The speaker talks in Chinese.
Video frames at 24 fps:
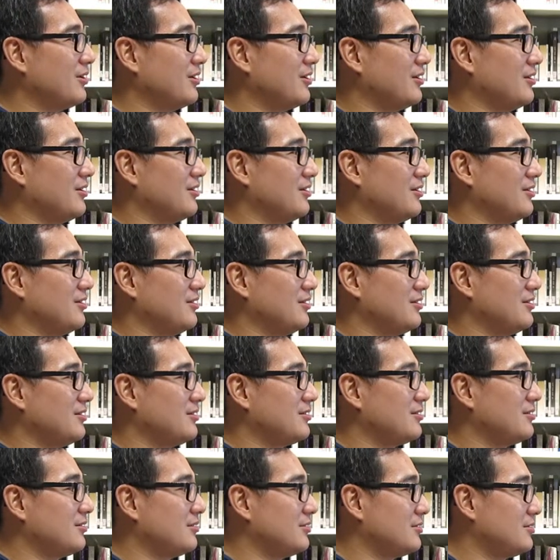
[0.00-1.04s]
嗯，
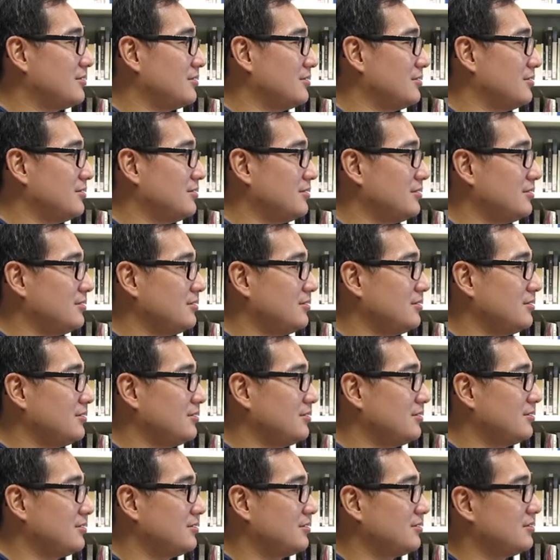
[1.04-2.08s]
十
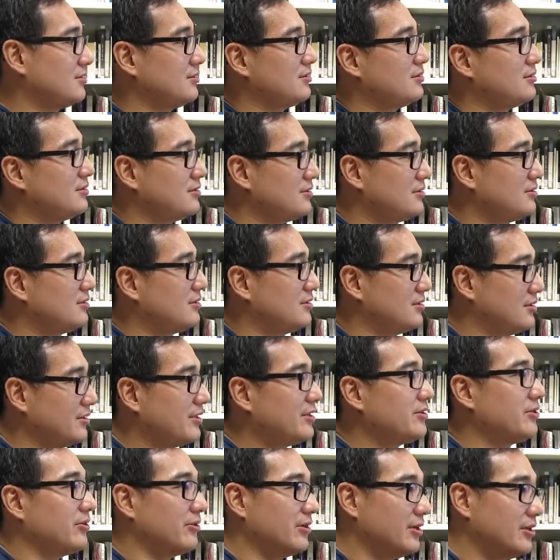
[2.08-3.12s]
十
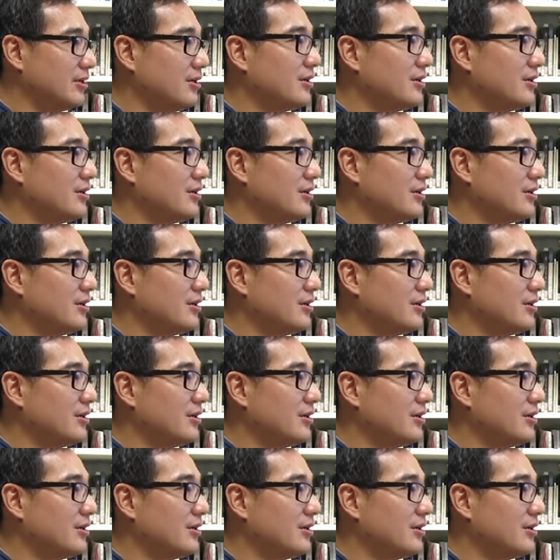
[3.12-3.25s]
年有了，